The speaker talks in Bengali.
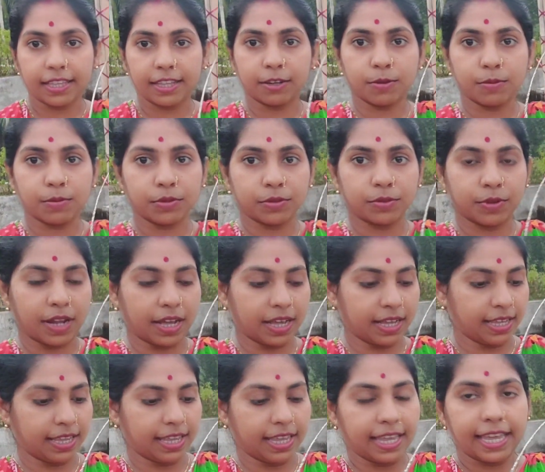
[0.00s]
এ দেখো বন্ধুরা
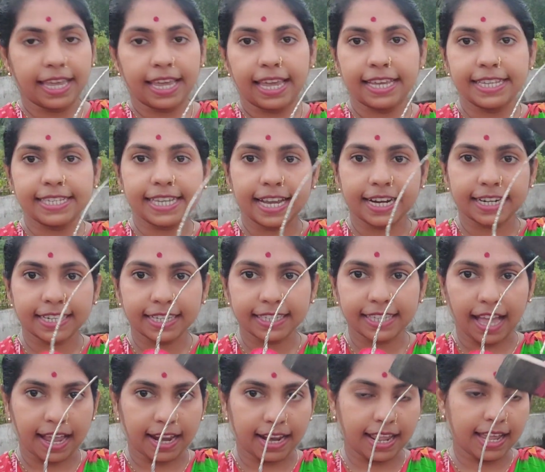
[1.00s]
এই যে একটা
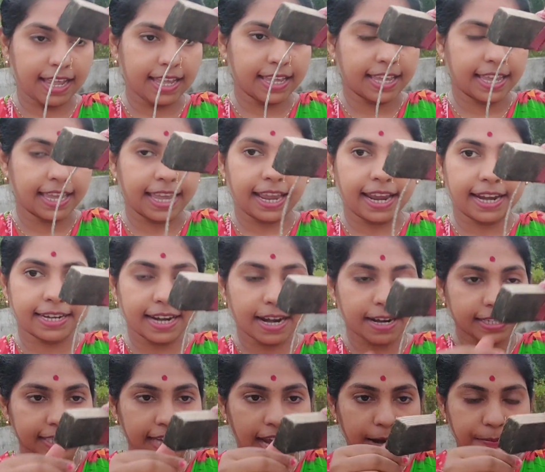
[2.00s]
থালা
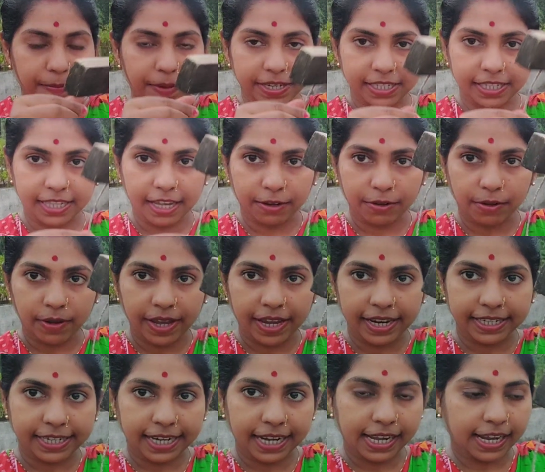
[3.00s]
এটার চারপাশে দেখো
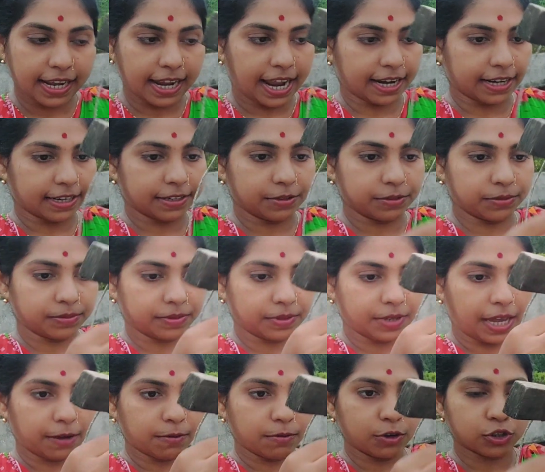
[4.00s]
এটা
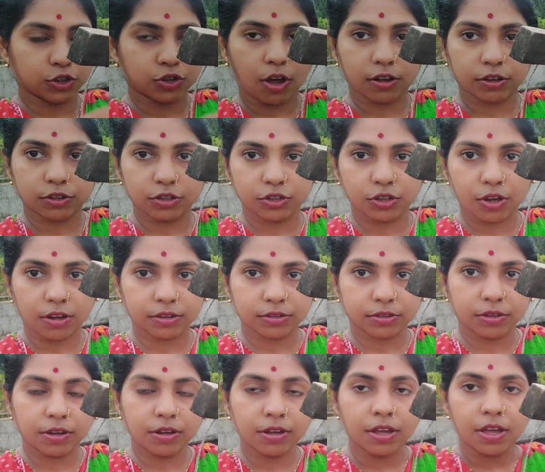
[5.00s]
এগুলো শক্ত
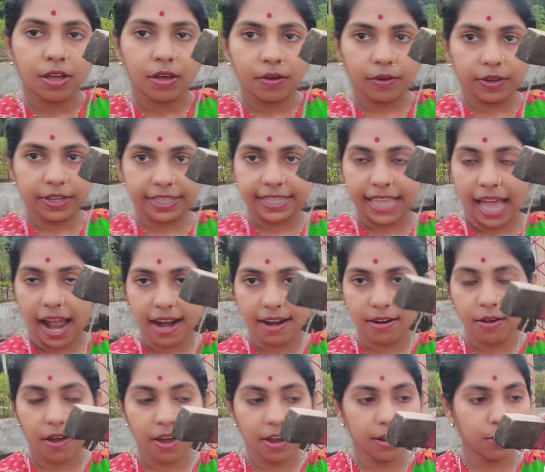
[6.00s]
শক্ত ওই তার
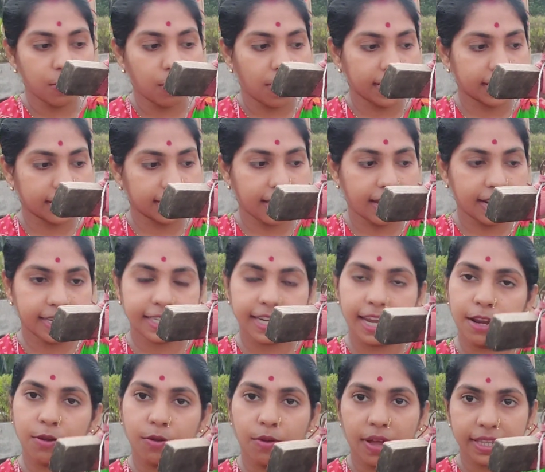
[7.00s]
হয় লোহার তার
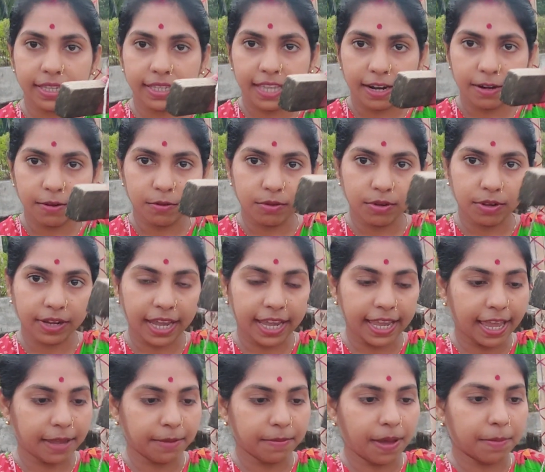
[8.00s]
সেই লোহার গুলোকে
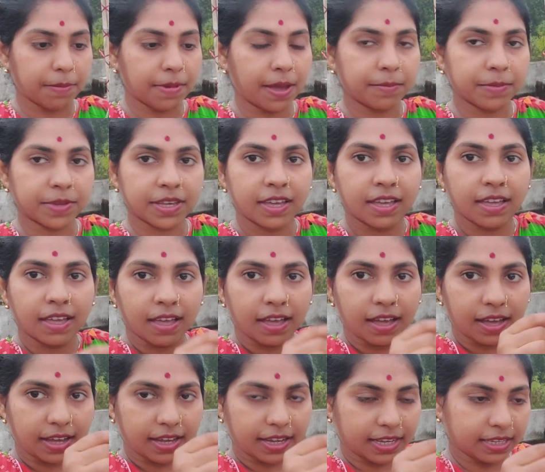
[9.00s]
এইভাবে আমি
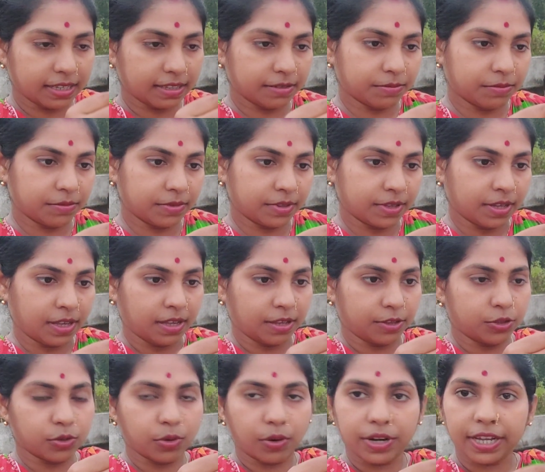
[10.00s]
এই
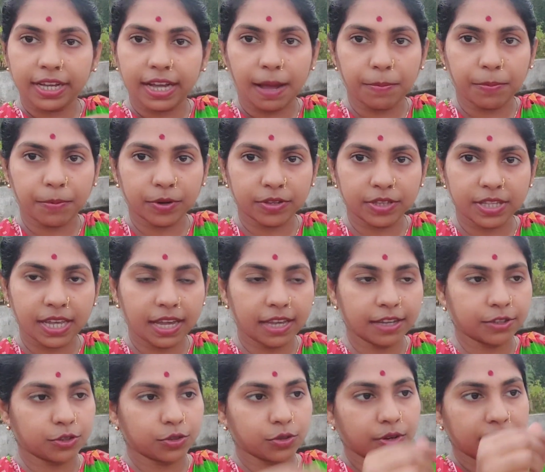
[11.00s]
জড়ি কাপড় দিয়ে
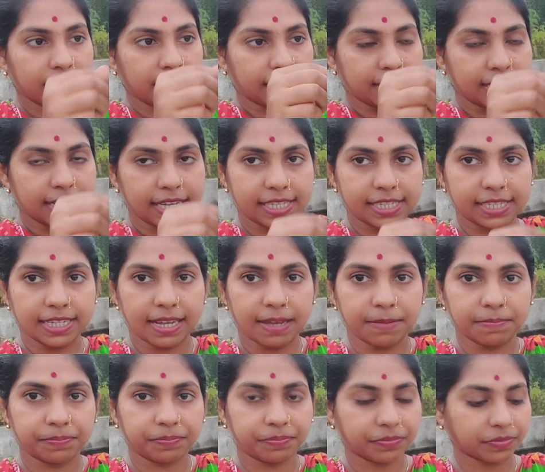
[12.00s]
জড়িয়ে
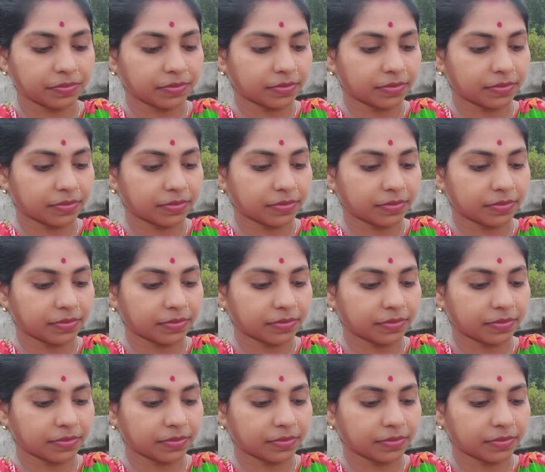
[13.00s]
দিয়েছিলাম